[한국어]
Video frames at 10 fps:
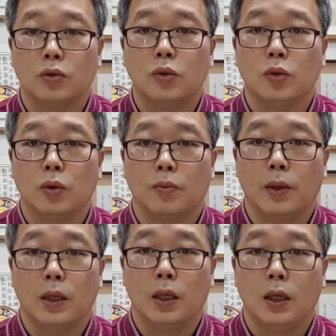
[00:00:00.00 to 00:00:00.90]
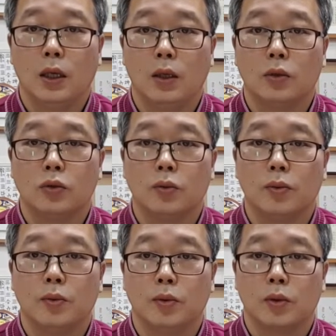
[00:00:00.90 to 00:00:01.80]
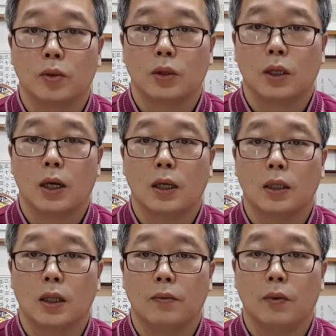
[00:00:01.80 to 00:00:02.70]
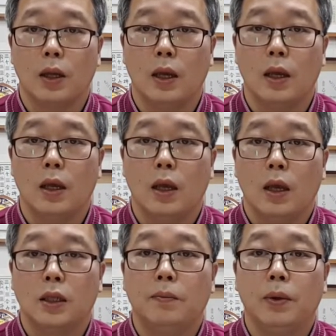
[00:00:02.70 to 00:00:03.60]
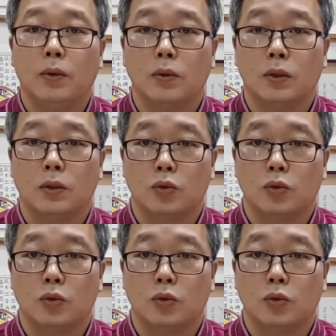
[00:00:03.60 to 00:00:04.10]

추골동맥이 그쪽 부분으로 들어가기 때문에 TP로는